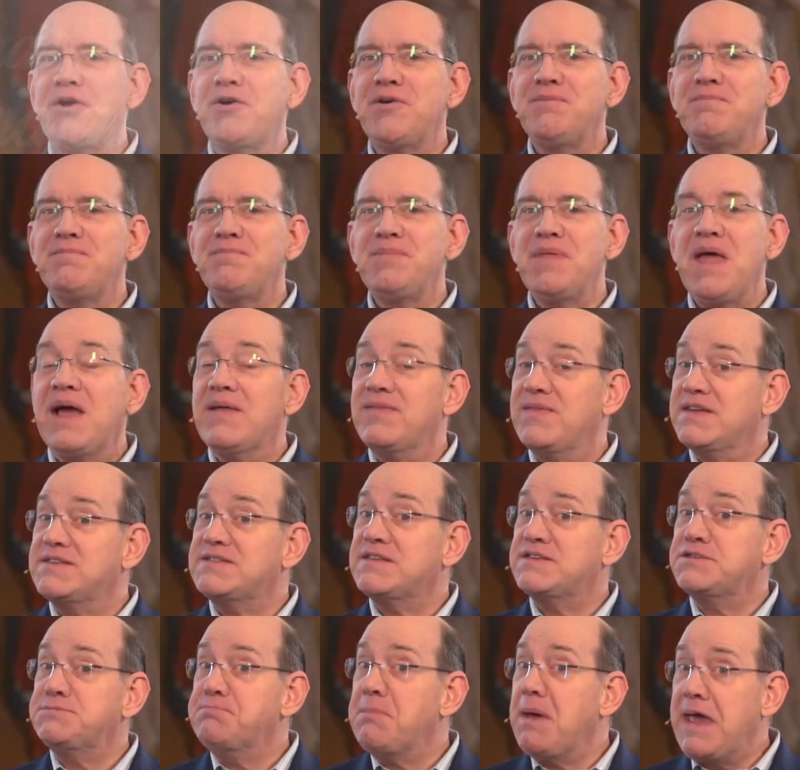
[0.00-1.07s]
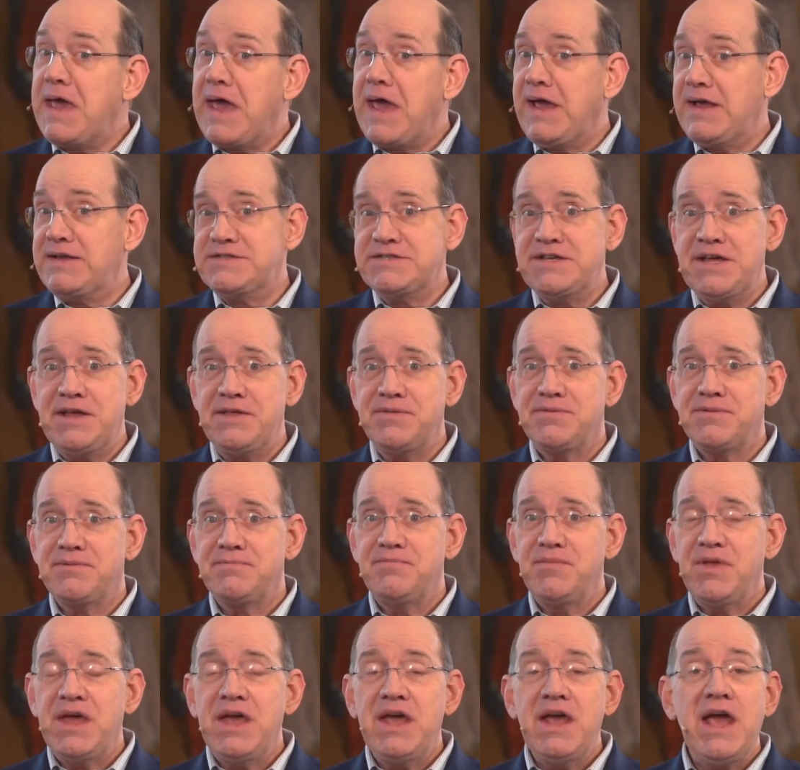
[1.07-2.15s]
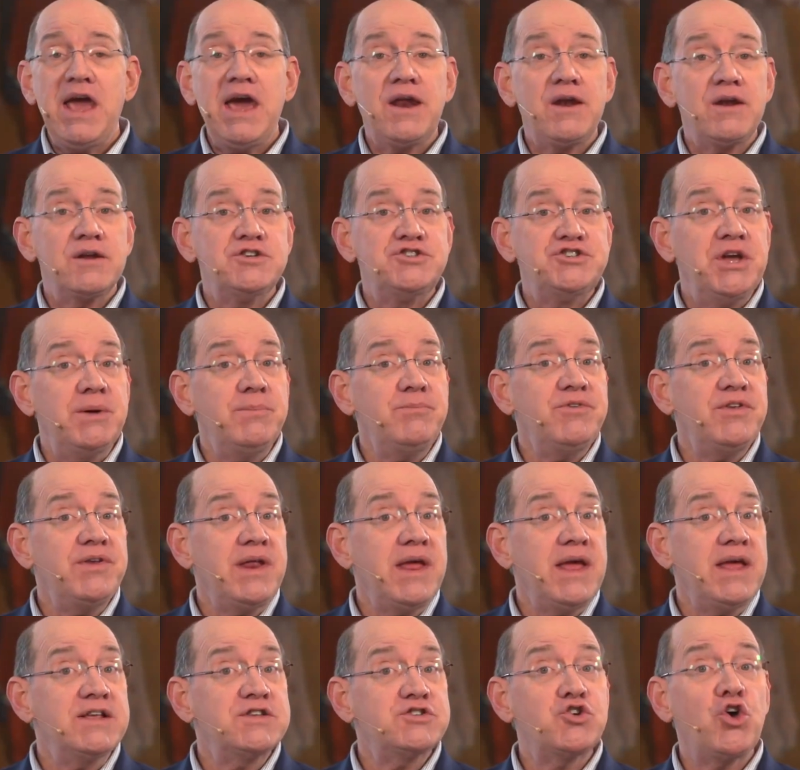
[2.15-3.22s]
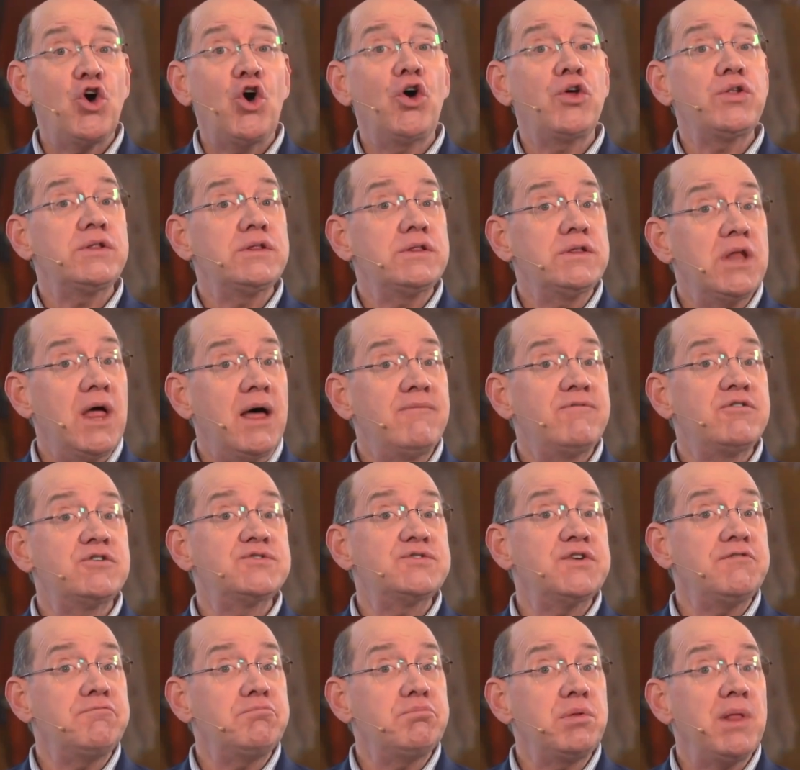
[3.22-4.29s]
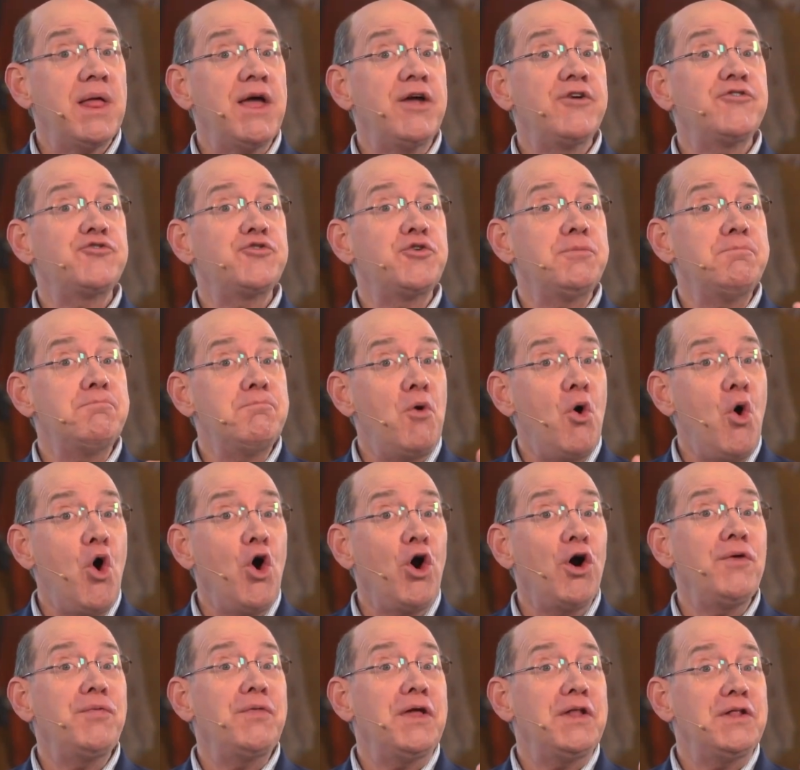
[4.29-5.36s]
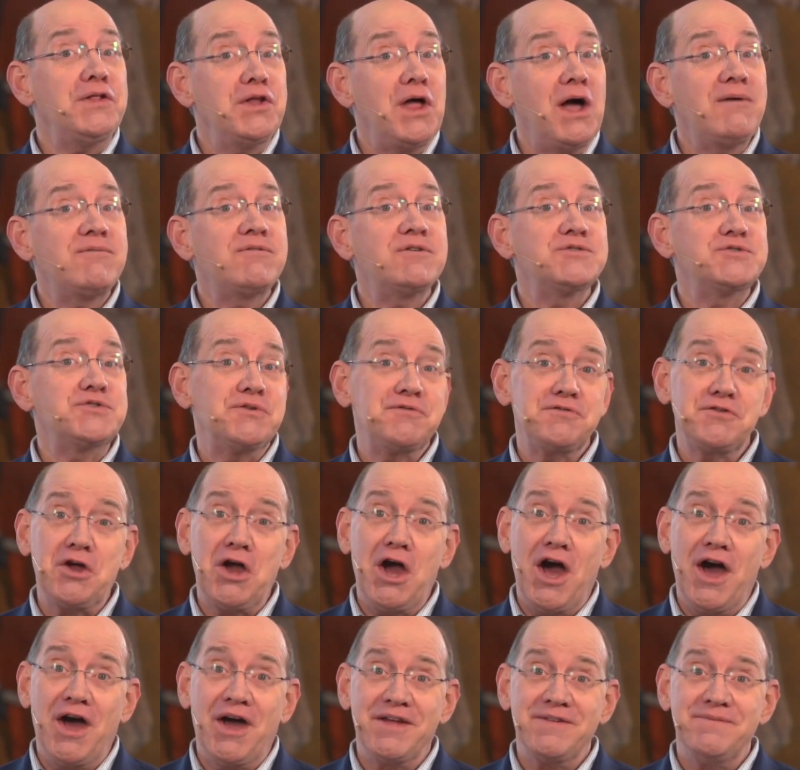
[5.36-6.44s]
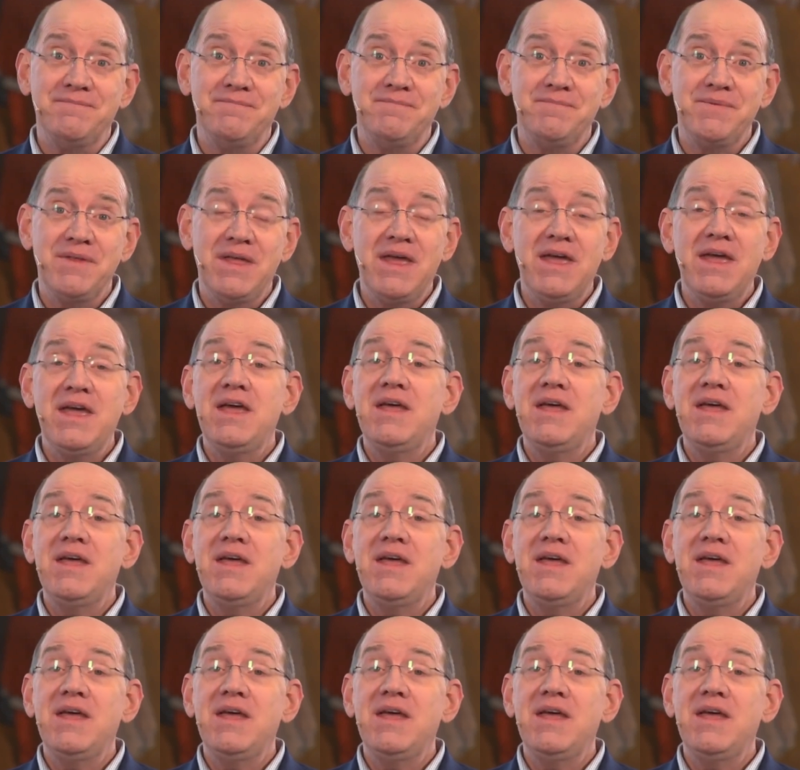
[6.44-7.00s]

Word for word: Renner e hoje é 18 de maio. Nossa pedra preciosa de hoje se chama Mais Amantes do Prazer do que Amantes de Deus.